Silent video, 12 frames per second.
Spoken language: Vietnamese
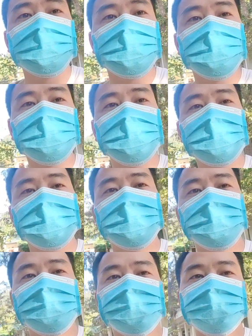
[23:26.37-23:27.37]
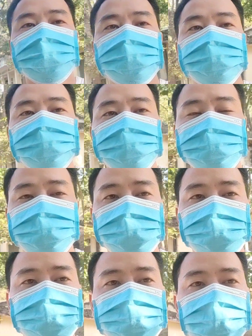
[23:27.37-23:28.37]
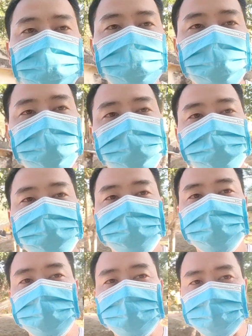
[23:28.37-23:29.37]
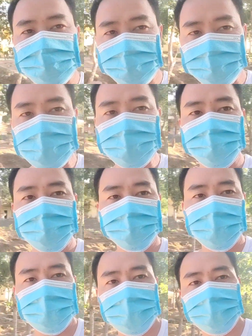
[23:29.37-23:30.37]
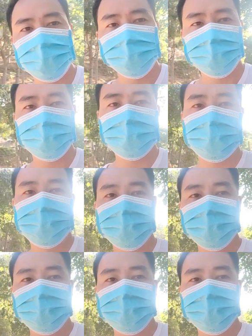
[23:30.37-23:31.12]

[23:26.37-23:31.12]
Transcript: ờ, lột teo nồng lò nhiệt sóng gạt rồi dụ thiết là nó